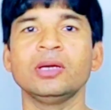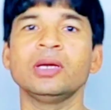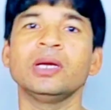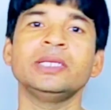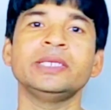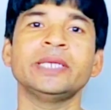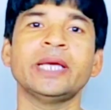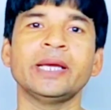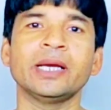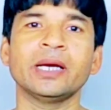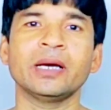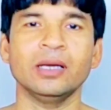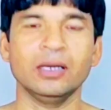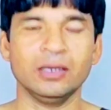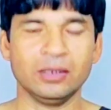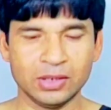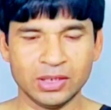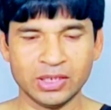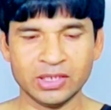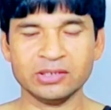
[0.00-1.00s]
कल जाएगा
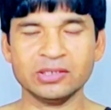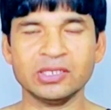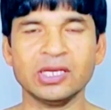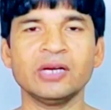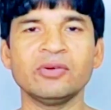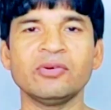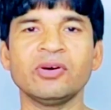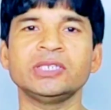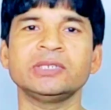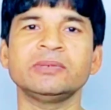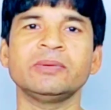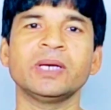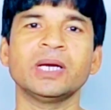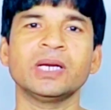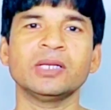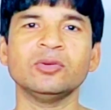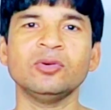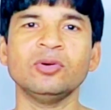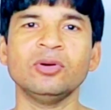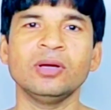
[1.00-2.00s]
इतना एडवांस जमा
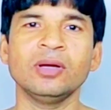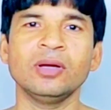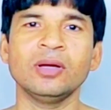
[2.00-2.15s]
कर दो